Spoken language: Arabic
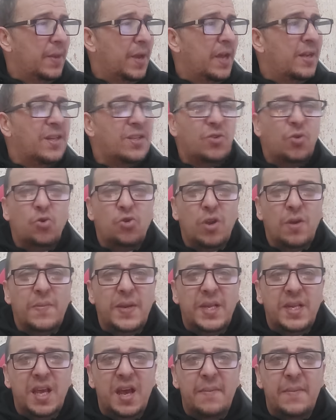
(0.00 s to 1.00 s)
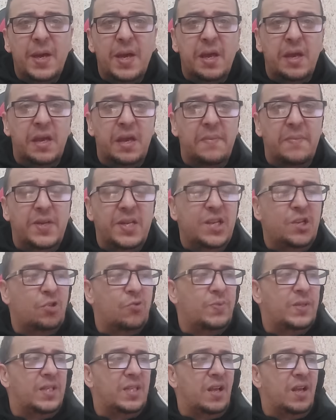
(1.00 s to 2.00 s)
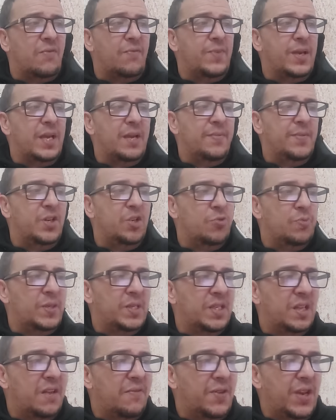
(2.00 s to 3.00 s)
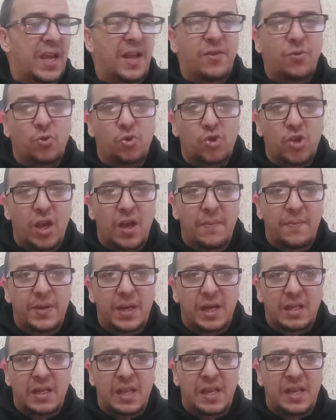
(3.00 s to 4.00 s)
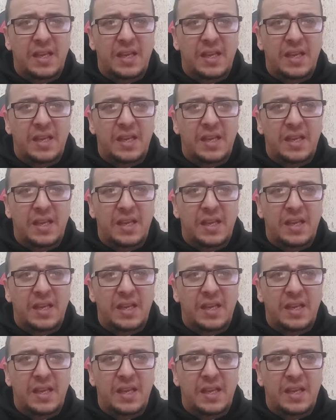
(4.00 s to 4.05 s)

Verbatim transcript: انا السوشيال ميديا ما يهمنيش بزاف ما يهمنيش بزاف لانه الشعب يقدر